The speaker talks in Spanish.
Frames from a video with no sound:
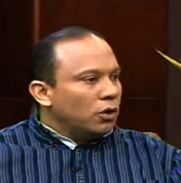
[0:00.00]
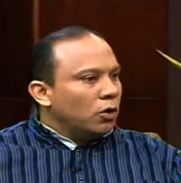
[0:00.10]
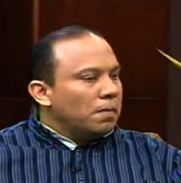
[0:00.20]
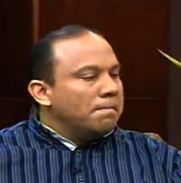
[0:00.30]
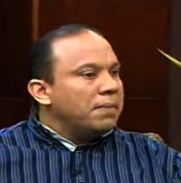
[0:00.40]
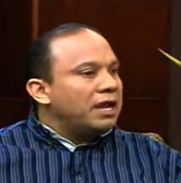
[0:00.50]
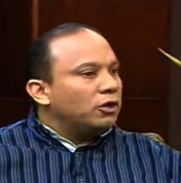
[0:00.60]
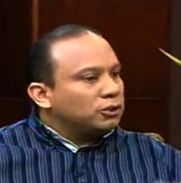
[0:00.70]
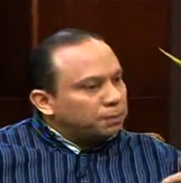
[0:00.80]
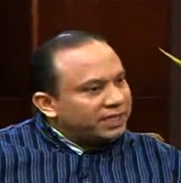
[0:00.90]
o
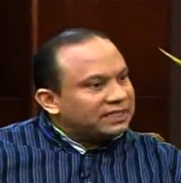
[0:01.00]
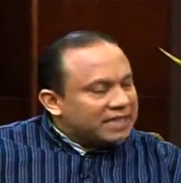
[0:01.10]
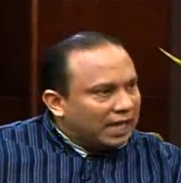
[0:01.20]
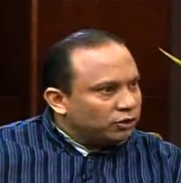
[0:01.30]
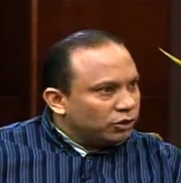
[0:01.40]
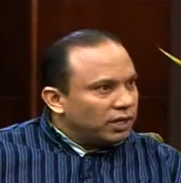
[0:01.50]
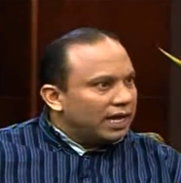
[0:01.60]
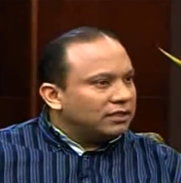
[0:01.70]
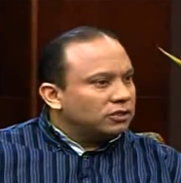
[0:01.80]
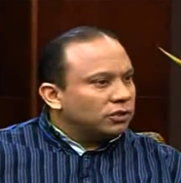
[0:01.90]

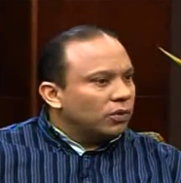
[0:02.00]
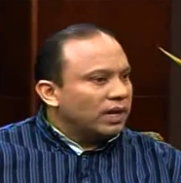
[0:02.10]
menospreciándolas